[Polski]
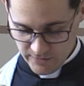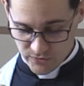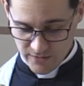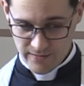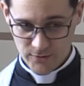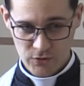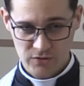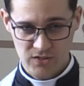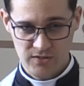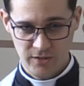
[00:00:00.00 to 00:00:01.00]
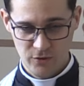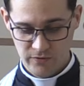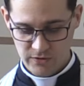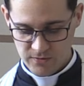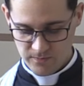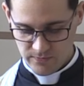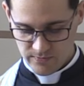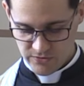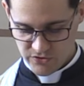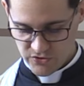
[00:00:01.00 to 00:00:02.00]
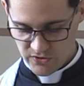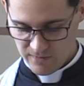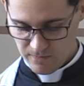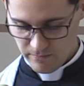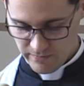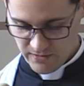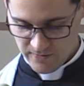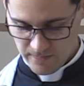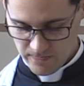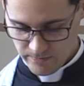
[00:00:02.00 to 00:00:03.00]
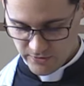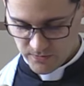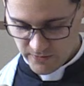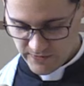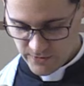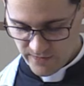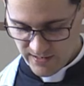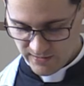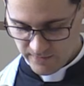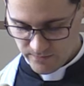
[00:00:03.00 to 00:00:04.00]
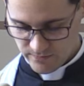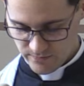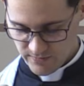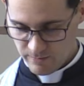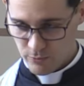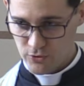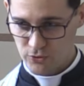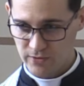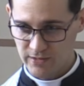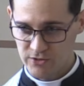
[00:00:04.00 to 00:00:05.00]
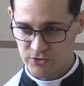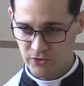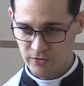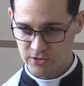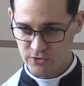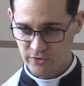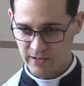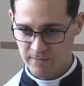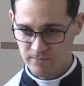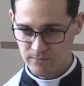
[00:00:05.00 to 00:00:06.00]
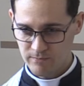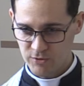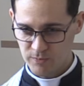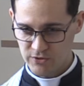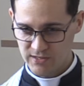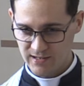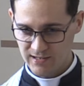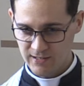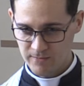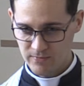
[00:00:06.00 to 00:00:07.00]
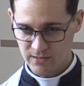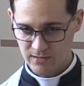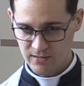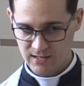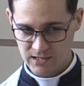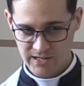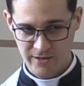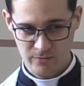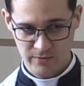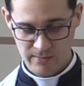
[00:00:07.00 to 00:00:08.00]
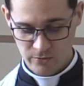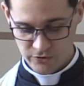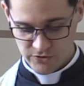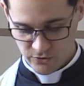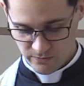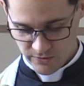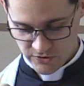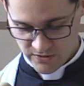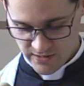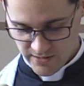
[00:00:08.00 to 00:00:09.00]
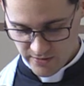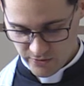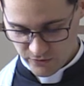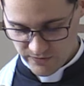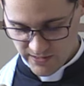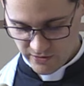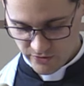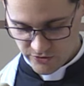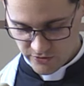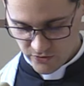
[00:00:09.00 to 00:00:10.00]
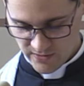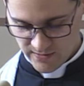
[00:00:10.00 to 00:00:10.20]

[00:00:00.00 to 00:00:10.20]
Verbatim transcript: I tutaj warto się zastanowić, czy my byśmy wytrwali i po której sto- stronie byśmy stanęli, kiedy kazano by nam odstąpić od wiary Kościoła.